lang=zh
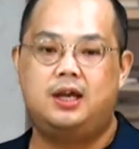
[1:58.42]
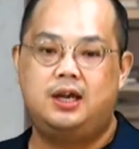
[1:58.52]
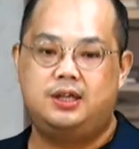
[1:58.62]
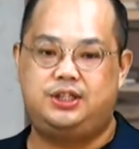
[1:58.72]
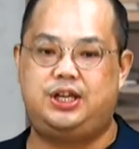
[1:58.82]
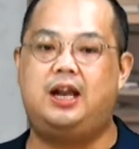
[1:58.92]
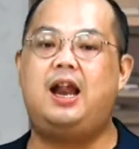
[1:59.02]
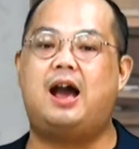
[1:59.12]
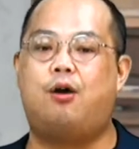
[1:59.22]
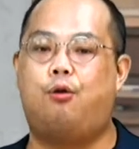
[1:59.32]
前
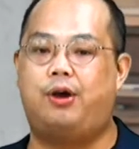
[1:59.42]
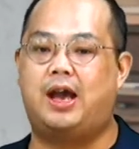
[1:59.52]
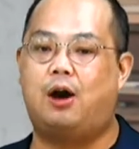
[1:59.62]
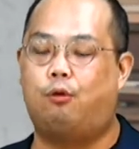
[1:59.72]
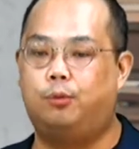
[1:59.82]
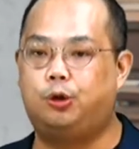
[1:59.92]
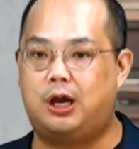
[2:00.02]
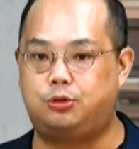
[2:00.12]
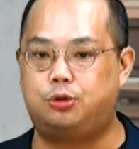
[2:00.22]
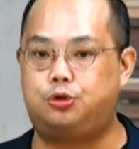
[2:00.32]
两回啊，我们都在
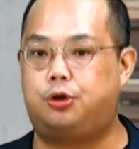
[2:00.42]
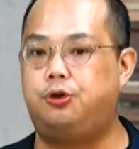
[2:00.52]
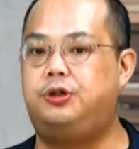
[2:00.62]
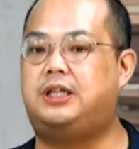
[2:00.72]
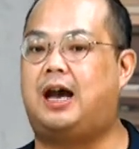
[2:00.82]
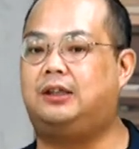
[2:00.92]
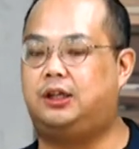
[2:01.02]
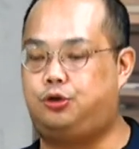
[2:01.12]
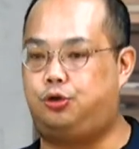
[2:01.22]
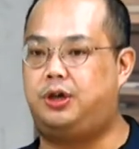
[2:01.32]
说淳于长的
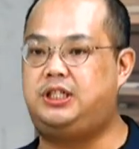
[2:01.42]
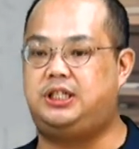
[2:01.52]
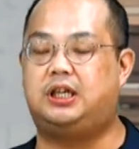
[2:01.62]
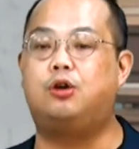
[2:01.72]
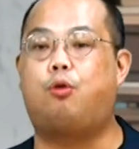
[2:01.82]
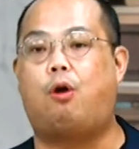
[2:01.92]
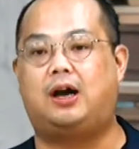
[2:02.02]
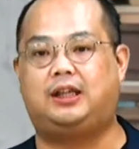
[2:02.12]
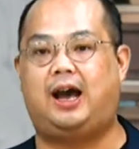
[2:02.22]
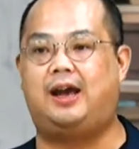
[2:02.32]
崛起跟垮
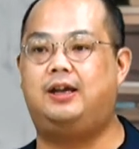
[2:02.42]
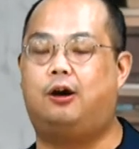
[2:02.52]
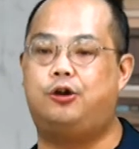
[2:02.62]
台哦，尤